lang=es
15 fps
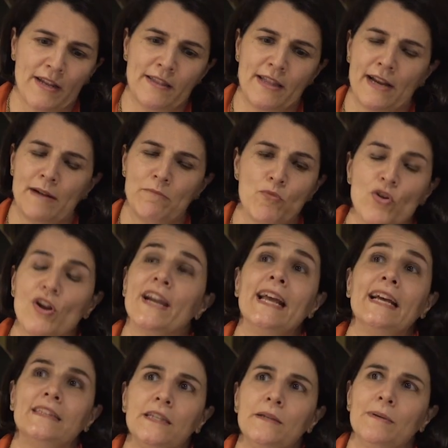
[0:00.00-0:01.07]
red muy
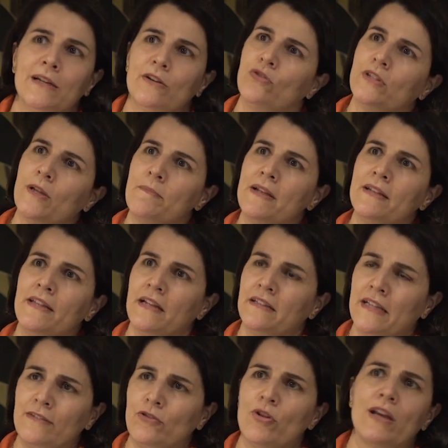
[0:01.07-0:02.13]
creativa, ¿no? también,
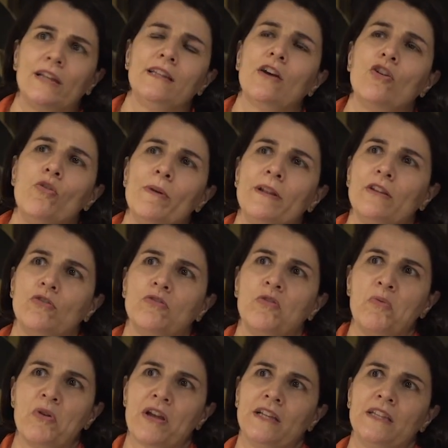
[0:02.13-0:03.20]
tanto de gente joven
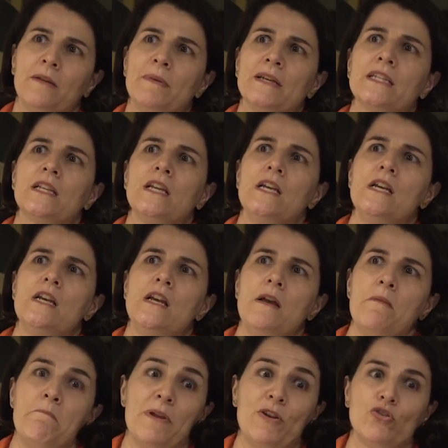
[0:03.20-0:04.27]
como de gente más
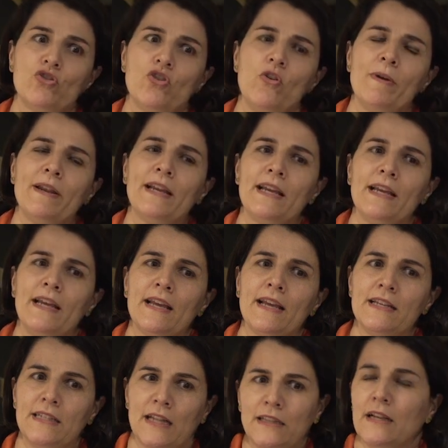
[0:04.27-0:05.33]
menos joven que,
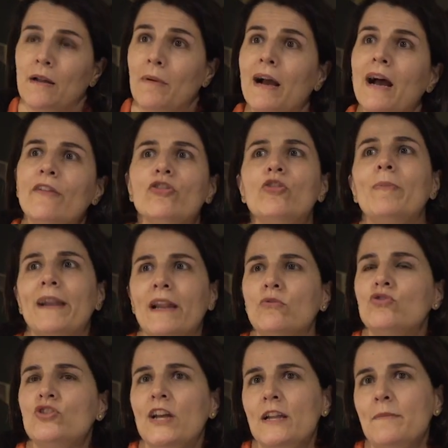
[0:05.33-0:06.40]
están trabajando para
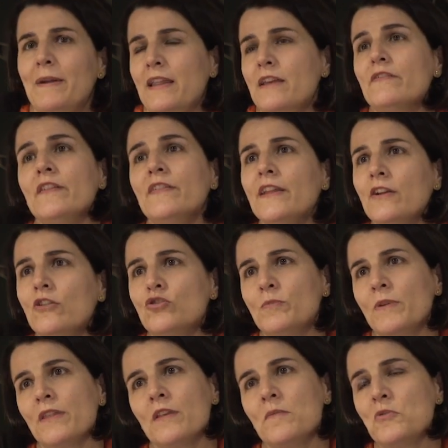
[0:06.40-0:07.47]
luchar y para defender los
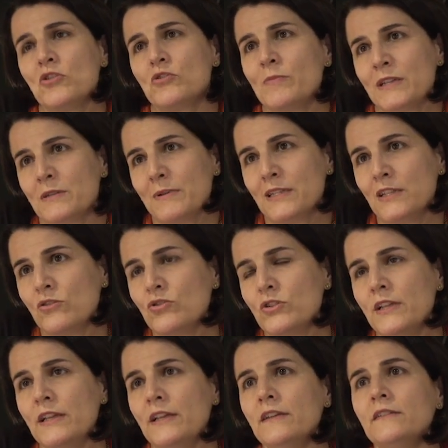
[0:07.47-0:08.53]
principios más básicos
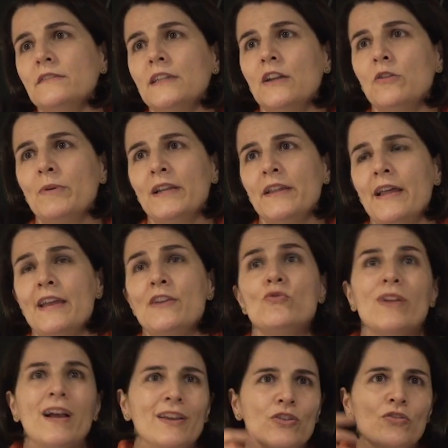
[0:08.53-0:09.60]
de, la humanidad y
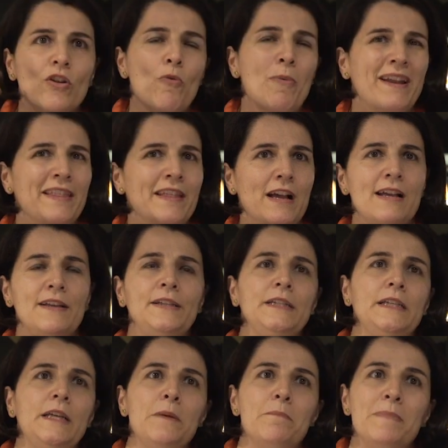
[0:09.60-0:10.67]
una, y una humanidad
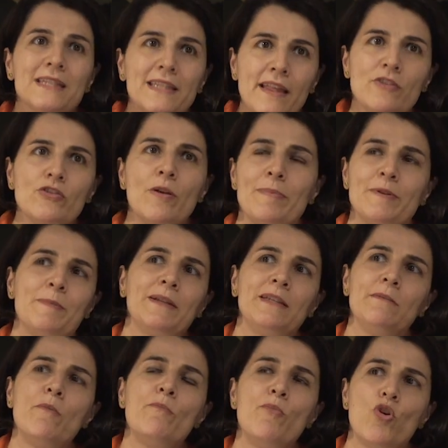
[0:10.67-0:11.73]
vista desde una
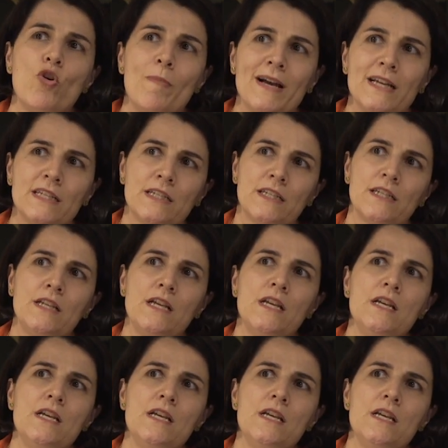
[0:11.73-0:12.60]
perspectiva un poco más,